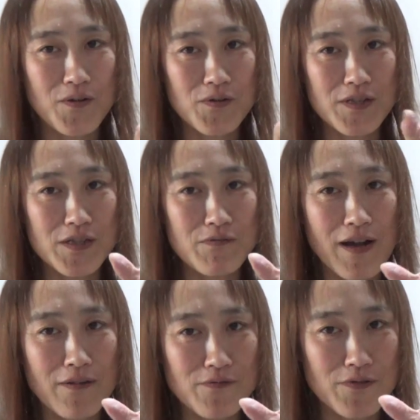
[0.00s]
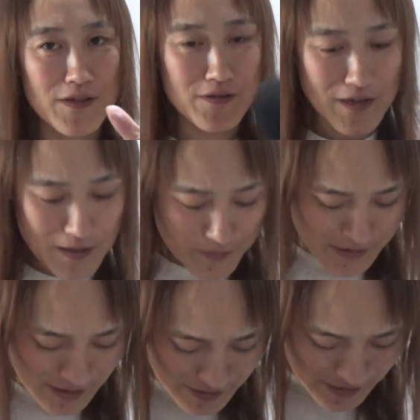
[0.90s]
うん、こんにちはアフロですやかまし
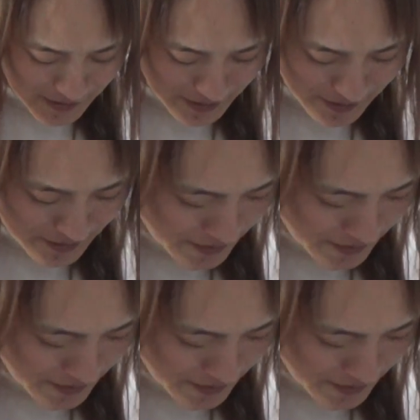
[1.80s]
関係ないねはい